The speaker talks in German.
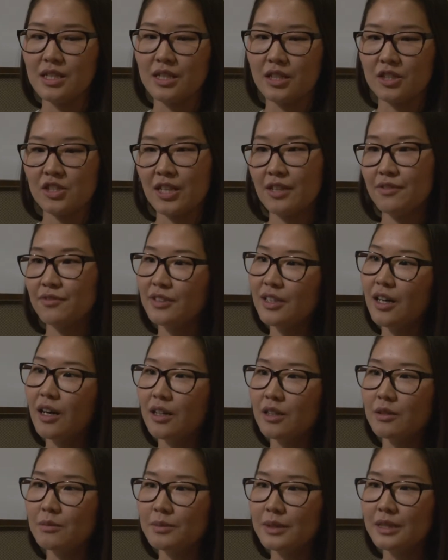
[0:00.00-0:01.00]
in ein Geschäft
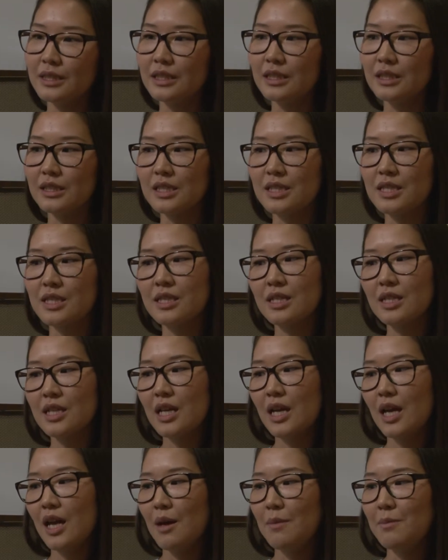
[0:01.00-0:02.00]
gegangen bin, dass
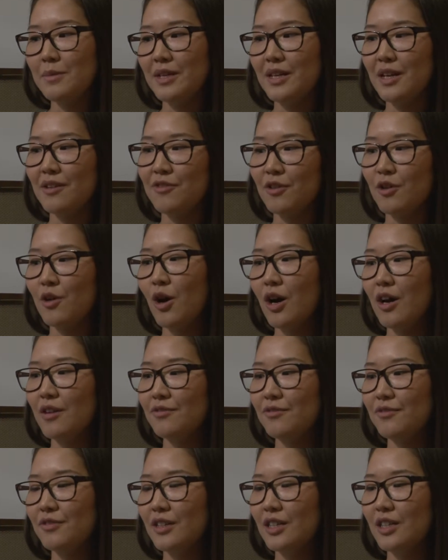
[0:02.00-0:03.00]
mir ein
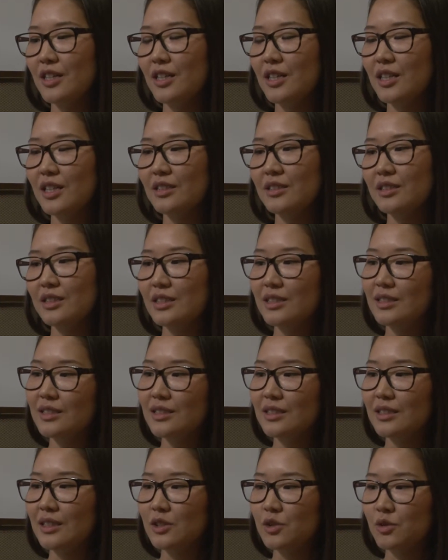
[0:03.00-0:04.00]
Verkäufer
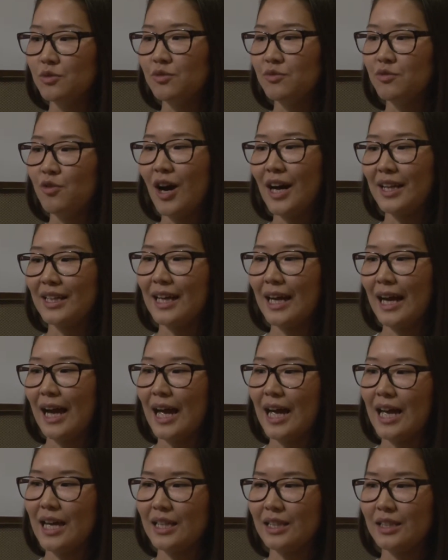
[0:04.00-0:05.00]
so von
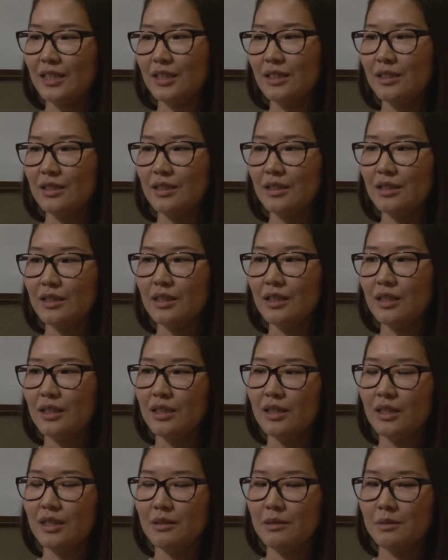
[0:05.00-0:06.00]
vornherein
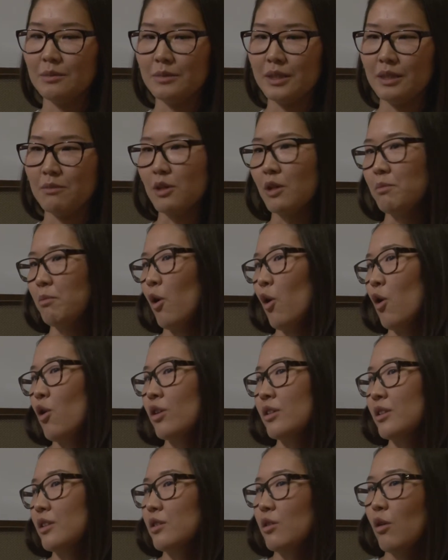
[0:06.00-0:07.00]
äh, mit einem
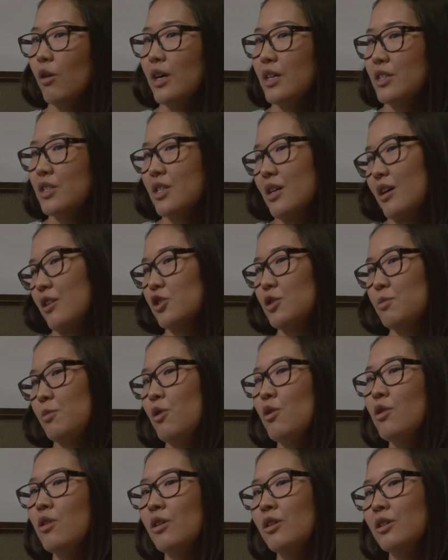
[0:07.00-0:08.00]
gebrochenen Deutsch
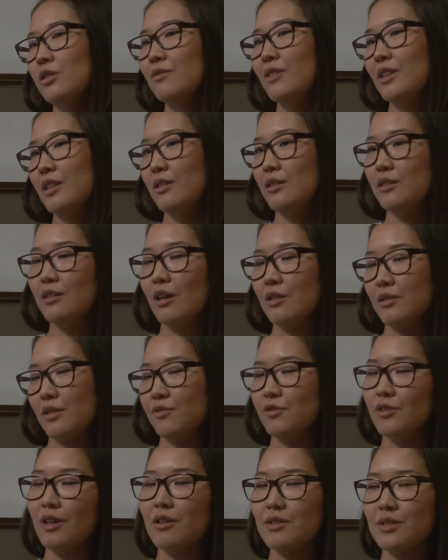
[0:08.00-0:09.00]
angesprochen hat, weil er
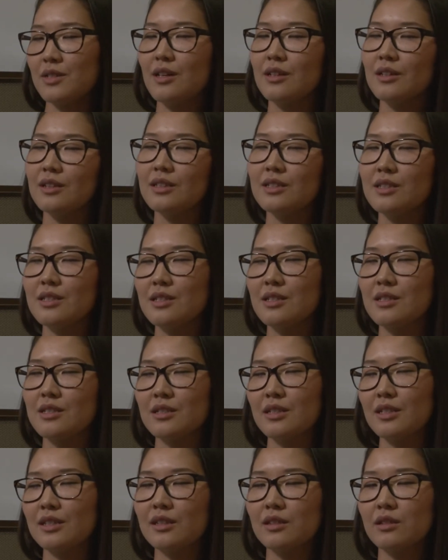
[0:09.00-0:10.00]
davon ausgegangen ist, dass
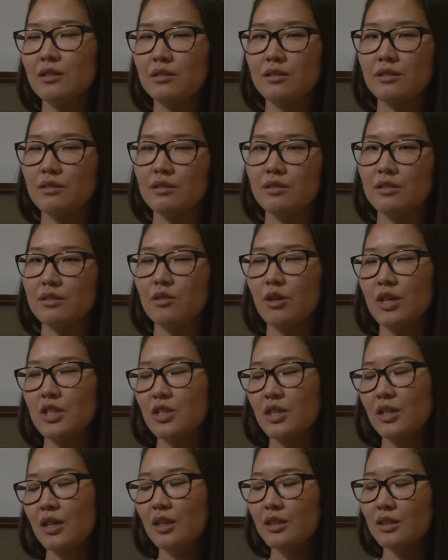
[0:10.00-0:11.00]
ich nicht äh,
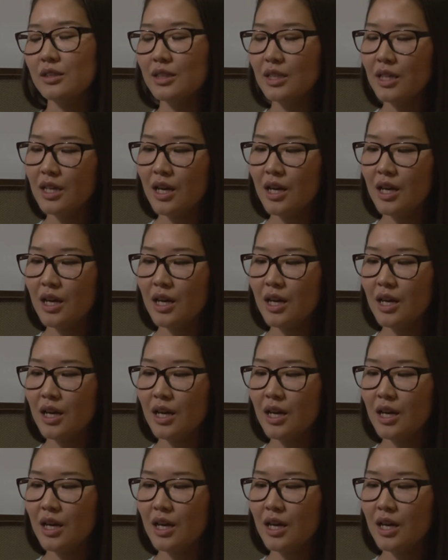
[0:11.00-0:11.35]
Deutsch kann.